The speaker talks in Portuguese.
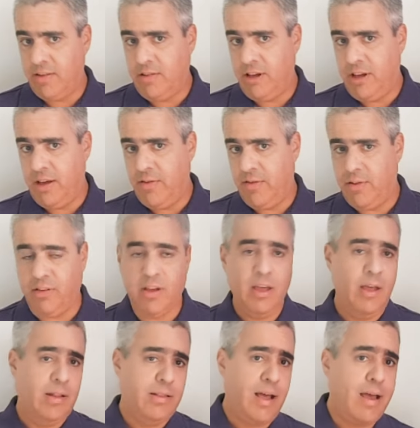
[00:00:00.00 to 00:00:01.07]
de ênfase
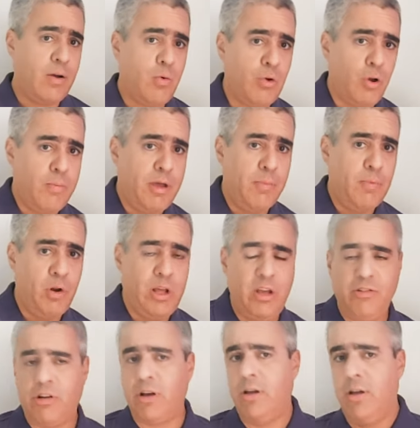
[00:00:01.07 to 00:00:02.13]
da economia
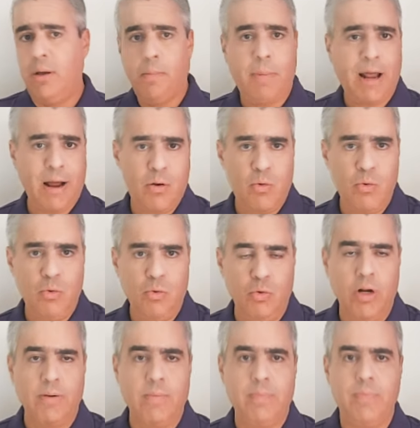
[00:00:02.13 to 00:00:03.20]
política para a
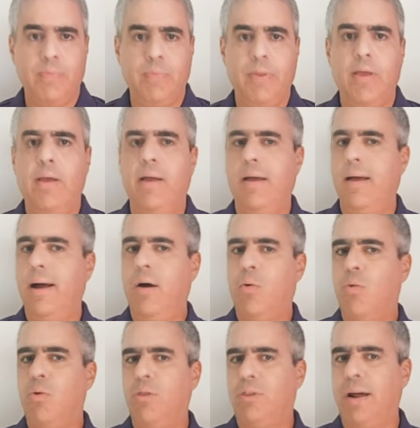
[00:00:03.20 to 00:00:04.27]
cultura. Ao
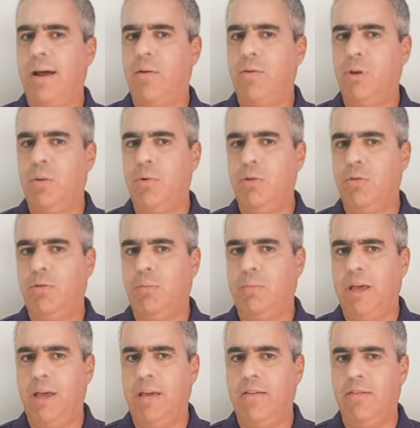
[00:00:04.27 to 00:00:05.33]
contrário do que muitos
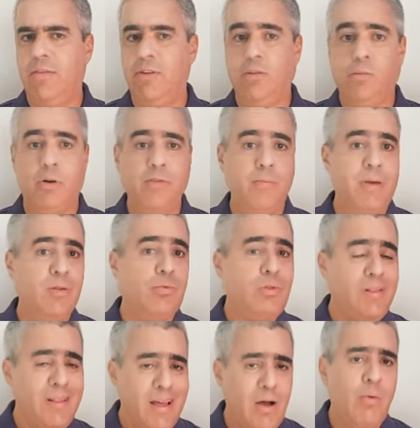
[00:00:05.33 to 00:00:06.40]
pensam, esse movimento
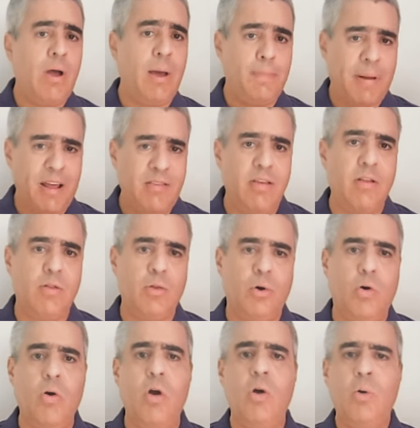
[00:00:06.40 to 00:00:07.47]
não
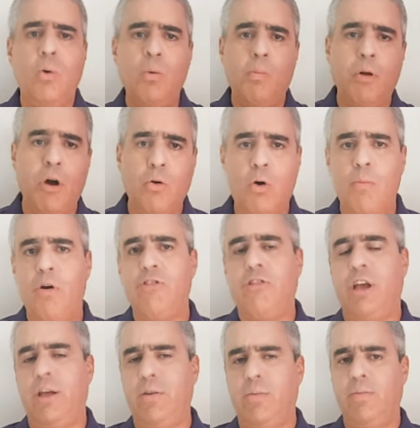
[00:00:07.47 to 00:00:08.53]
representou um bloco
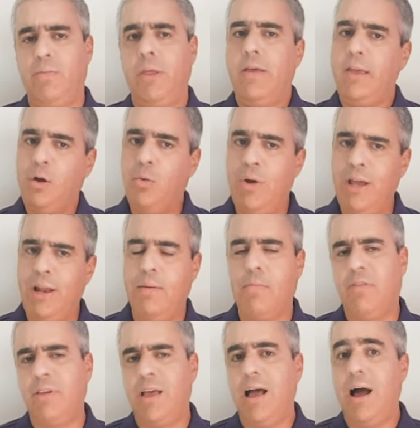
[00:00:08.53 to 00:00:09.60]
homogêneo, e
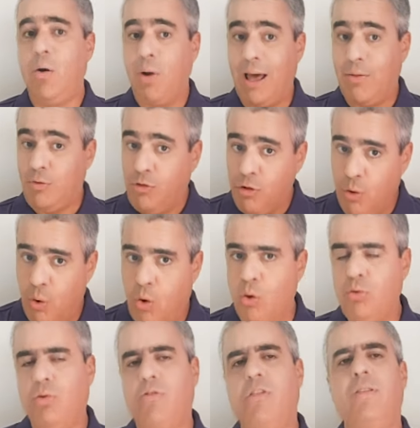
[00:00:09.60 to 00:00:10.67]
Williams, ao lado de outros